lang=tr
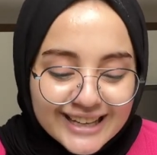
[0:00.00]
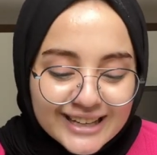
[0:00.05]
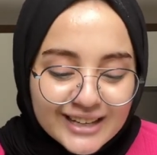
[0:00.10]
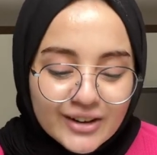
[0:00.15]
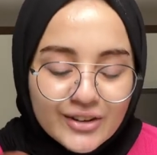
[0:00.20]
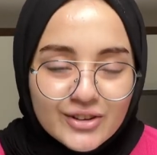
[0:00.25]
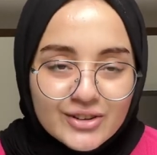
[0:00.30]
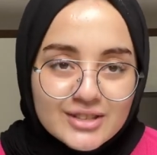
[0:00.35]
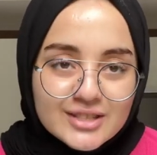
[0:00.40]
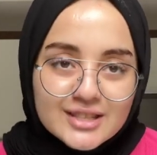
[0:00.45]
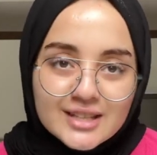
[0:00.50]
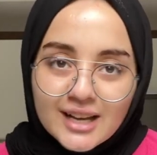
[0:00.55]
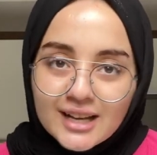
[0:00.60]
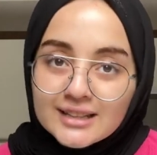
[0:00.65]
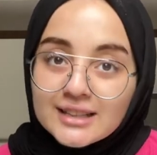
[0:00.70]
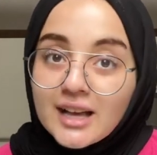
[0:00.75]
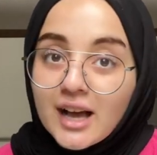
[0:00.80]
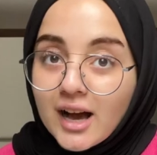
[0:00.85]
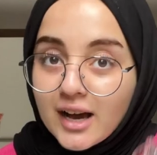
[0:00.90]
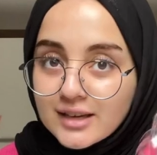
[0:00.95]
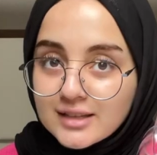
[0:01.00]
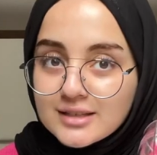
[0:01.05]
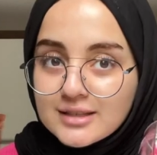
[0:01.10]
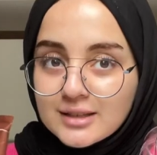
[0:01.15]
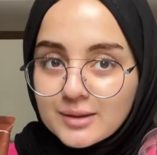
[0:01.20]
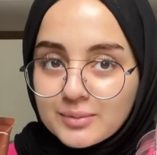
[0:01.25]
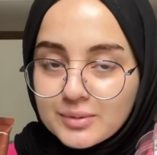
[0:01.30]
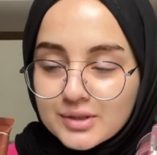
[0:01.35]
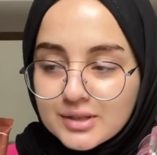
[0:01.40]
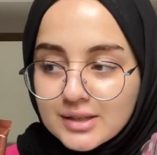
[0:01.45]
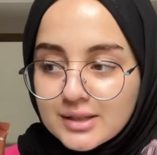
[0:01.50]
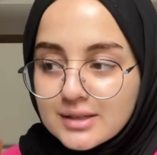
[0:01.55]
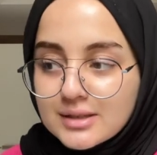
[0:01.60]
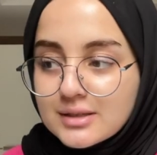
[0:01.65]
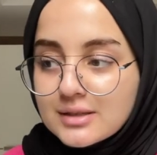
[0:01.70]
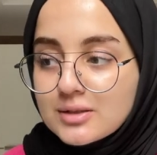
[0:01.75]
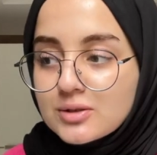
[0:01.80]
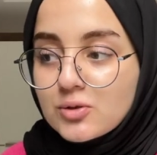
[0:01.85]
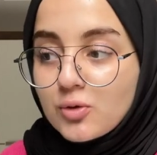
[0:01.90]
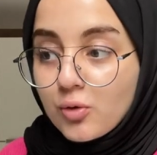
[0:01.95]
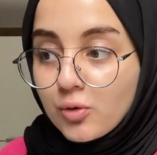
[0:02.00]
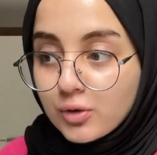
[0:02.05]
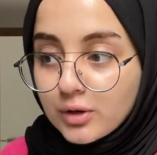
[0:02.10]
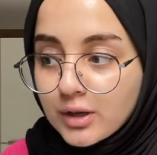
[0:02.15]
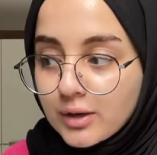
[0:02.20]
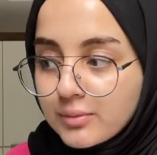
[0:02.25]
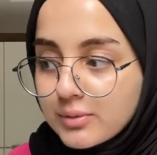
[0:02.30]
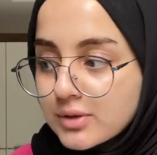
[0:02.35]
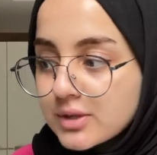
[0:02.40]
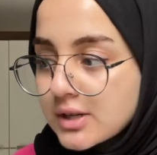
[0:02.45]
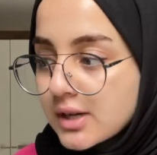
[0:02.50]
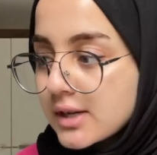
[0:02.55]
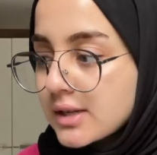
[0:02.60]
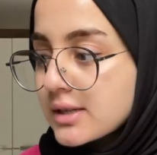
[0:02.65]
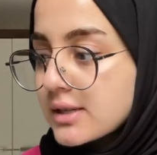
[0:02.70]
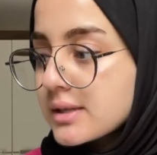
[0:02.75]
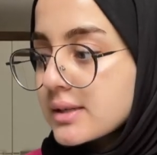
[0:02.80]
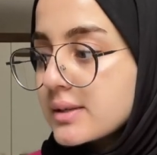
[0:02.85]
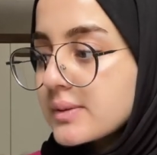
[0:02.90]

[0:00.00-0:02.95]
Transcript: O yüzden ice yapacağız. Soğuk yapacağız.